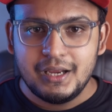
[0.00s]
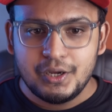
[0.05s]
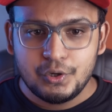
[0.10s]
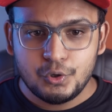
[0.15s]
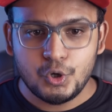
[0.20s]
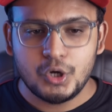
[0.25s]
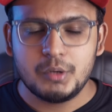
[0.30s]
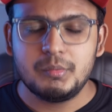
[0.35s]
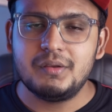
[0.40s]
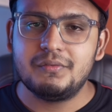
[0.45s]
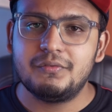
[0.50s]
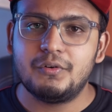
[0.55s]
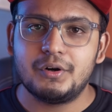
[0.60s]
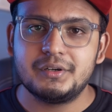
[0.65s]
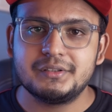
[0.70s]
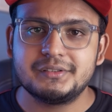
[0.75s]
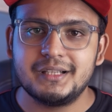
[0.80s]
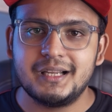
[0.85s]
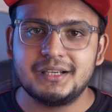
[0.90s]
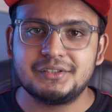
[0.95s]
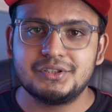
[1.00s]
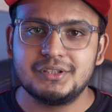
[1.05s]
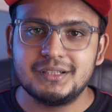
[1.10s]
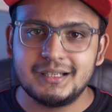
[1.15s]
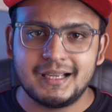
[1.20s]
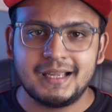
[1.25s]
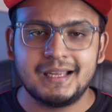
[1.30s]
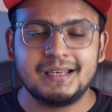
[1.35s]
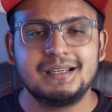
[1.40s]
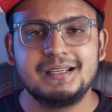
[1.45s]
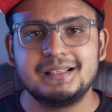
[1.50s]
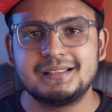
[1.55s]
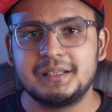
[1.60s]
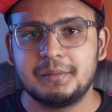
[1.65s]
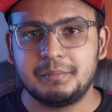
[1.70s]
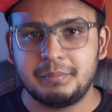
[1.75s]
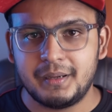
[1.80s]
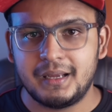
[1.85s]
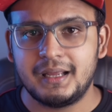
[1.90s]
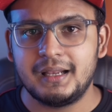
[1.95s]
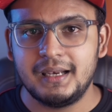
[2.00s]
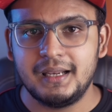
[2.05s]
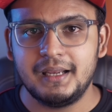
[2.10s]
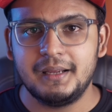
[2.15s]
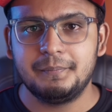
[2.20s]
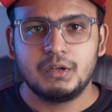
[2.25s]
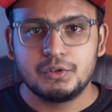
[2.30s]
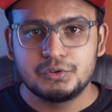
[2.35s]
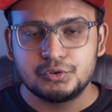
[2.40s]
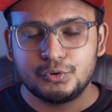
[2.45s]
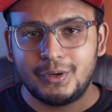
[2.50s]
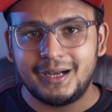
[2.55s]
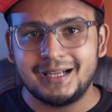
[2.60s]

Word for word: कोई भी फॉन्ट सिलेक्शन करने से पहले सो so,